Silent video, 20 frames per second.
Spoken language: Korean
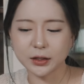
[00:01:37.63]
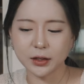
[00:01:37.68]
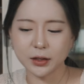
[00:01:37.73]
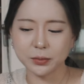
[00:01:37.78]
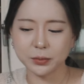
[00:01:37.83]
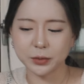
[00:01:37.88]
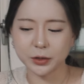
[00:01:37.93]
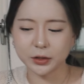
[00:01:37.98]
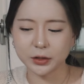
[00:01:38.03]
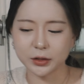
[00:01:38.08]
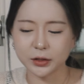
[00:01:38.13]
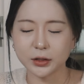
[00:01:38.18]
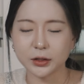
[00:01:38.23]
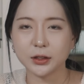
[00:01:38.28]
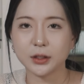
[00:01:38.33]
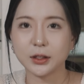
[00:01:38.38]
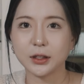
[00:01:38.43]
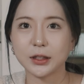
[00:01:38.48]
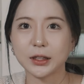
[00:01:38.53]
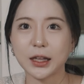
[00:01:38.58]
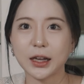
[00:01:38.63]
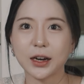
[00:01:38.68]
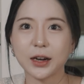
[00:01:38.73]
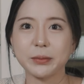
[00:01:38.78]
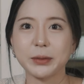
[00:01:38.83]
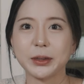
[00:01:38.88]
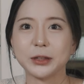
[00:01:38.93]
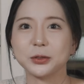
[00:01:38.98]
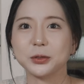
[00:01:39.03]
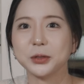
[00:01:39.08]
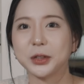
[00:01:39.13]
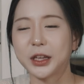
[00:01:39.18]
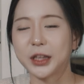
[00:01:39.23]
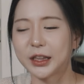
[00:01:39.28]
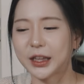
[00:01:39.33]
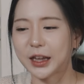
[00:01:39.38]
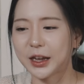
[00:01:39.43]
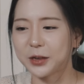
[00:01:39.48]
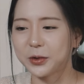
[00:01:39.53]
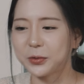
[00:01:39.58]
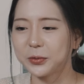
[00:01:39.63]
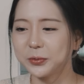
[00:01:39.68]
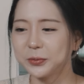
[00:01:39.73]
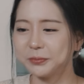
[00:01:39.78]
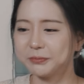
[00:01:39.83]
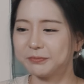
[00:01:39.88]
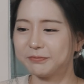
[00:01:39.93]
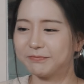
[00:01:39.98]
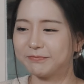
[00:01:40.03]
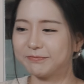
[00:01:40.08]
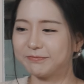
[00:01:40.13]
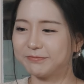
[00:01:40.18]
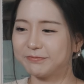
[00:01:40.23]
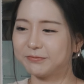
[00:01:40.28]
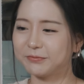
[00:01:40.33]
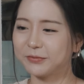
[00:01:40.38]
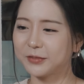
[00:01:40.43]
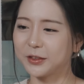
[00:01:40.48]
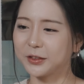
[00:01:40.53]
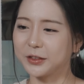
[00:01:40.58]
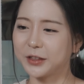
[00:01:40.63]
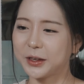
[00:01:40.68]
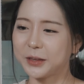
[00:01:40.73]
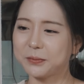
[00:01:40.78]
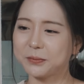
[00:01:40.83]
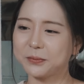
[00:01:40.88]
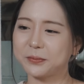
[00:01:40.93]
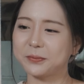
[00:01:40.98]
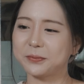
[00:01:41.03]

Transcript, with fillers: 한번 따라봐도 되나요? 네, 따라봐 주세요. 넵.